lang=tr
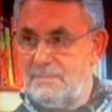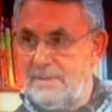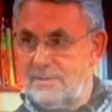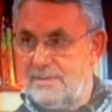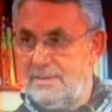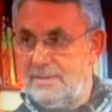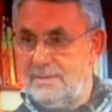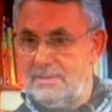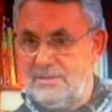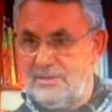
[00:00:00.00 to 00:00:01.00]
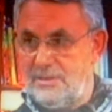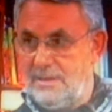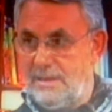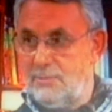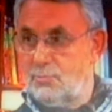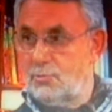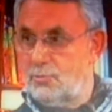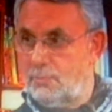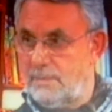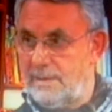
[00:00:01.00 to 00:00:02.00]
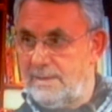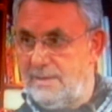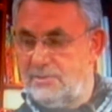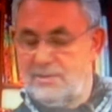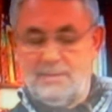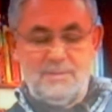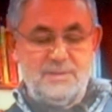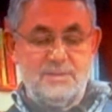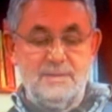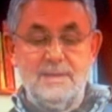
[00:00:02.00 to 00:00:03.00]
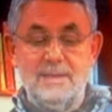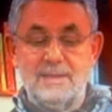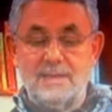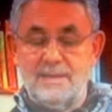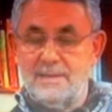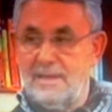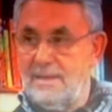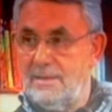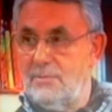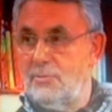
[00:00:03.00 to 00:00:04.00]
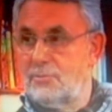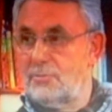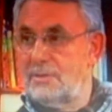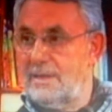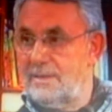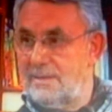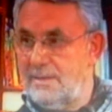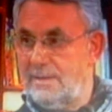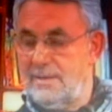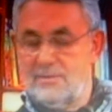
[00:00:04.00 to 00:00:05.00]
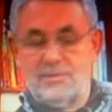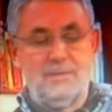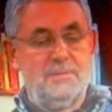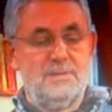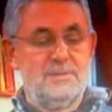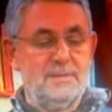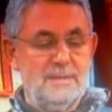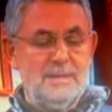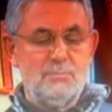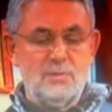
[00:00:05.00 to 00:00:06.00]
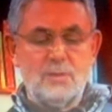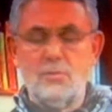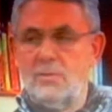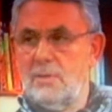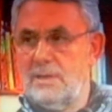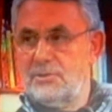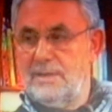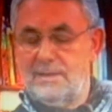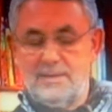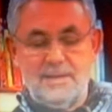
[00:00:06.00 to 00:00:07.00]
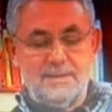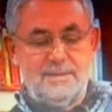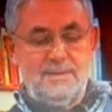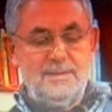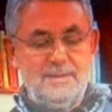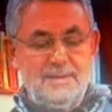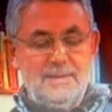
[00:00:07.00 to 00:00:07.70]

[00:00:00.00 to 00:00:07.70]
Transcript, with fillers: has bazı stiller, usluklar geliştirebilirsin. Kendine özgü teknikler geliştirebilirsin. Bunlar kolay olan şeyler değil.